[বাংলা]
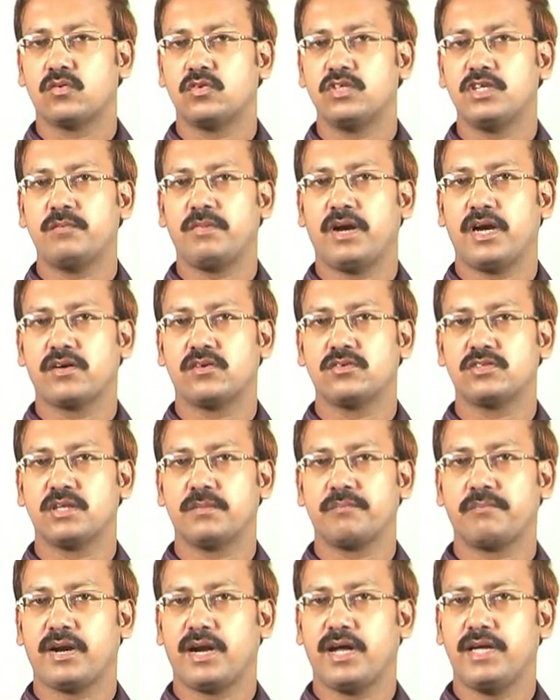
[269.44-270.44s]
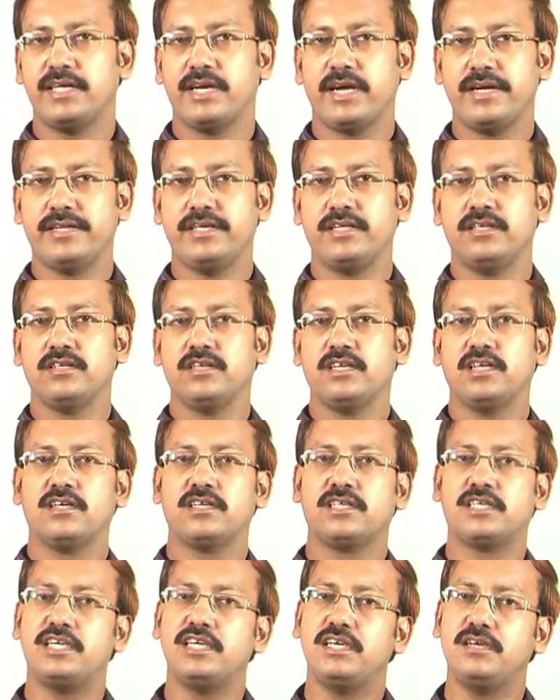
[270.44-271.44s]
খুঁজে বার করতে পাওয়া যায়নি
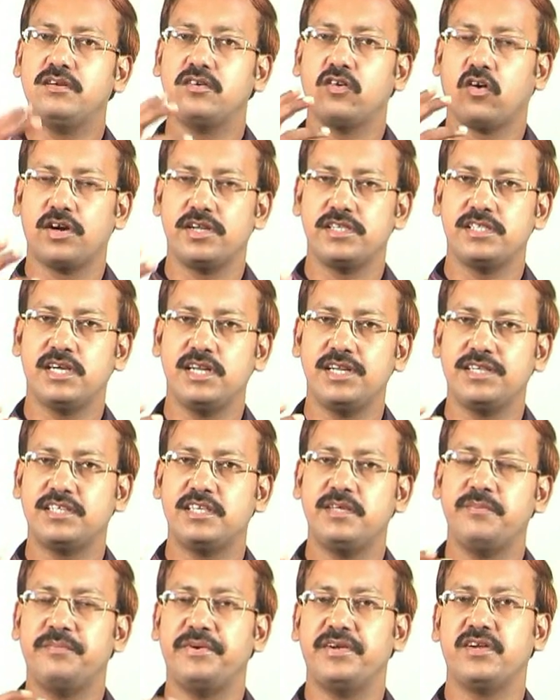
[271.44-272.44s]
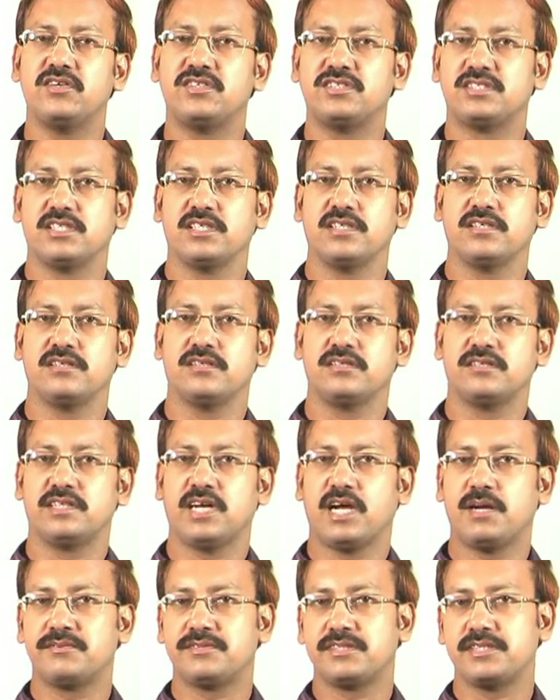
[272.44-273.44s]
কি অরিজিনালি কি বেরোচ্ছে
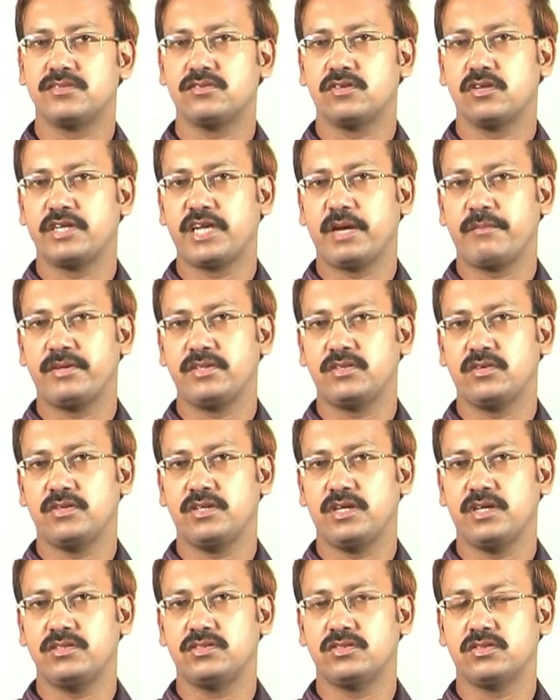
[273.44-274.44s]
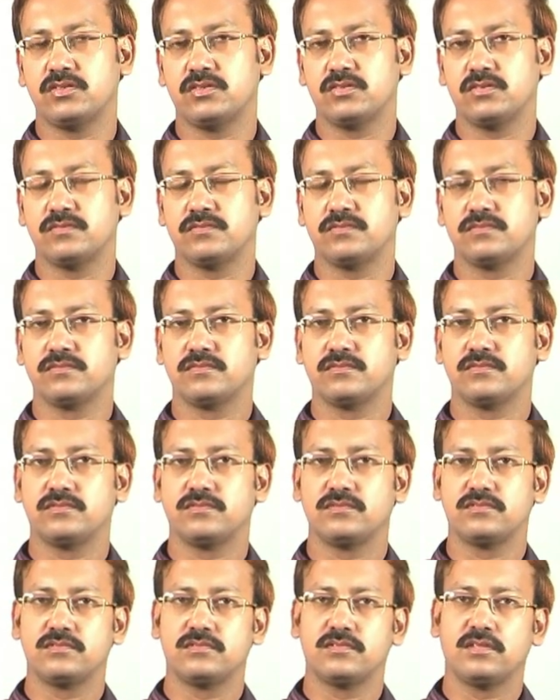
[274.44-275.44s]
নার্ভ সেটগুলো ড্যামেজ হয়ে যাওয়ার জন্য
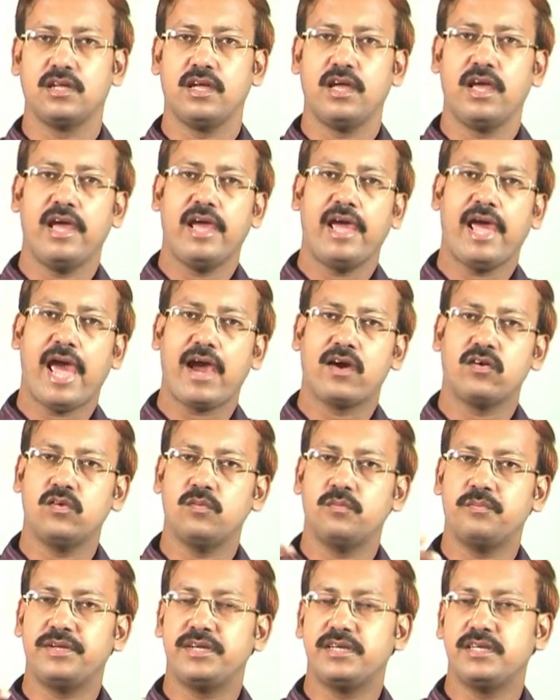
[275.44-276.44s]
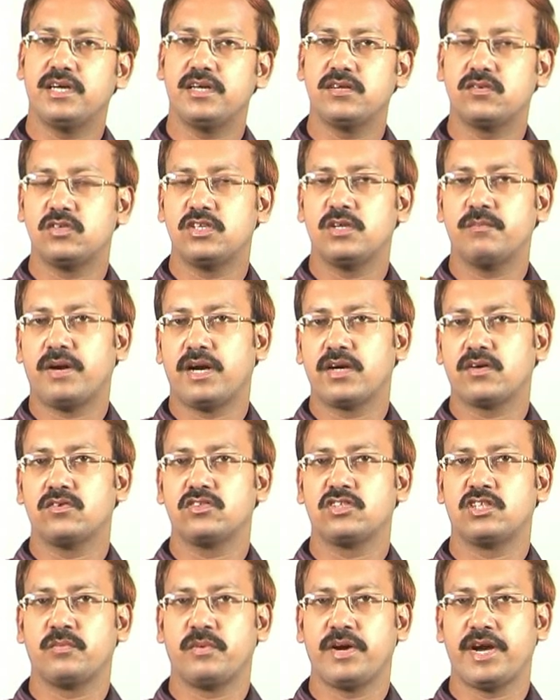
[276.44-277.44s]
এখনও বিজ্ঞান খুঁজে বার
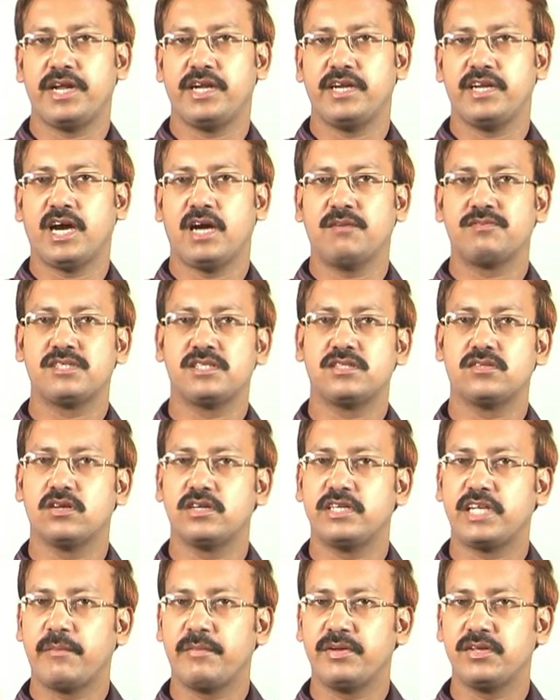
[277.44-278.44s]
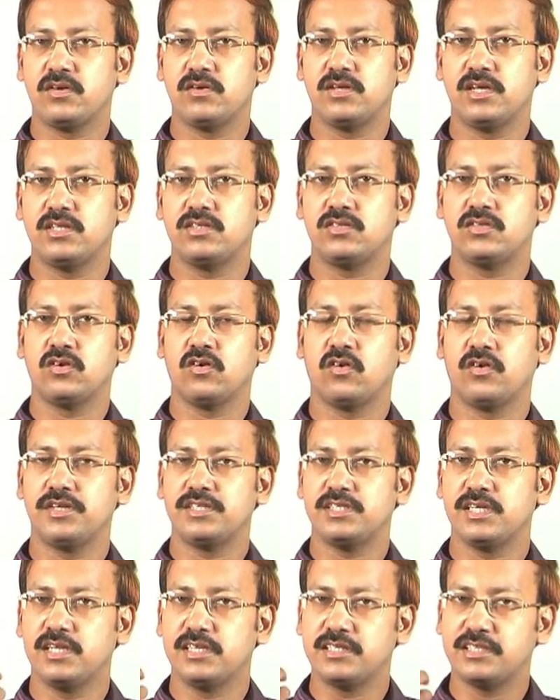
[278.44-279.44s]
করতে পারেনি নার্ভ সেটগুলো ড্যামেজ হয়ে যাওয়ার জন্য
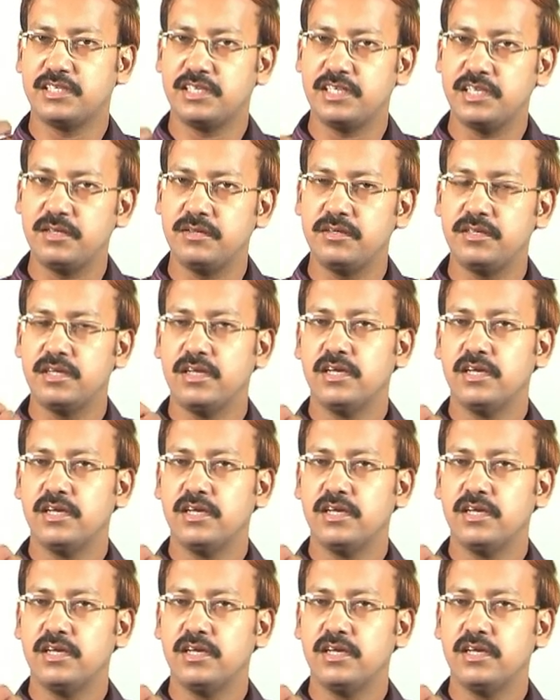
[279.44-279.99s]
অরিজিনাল কী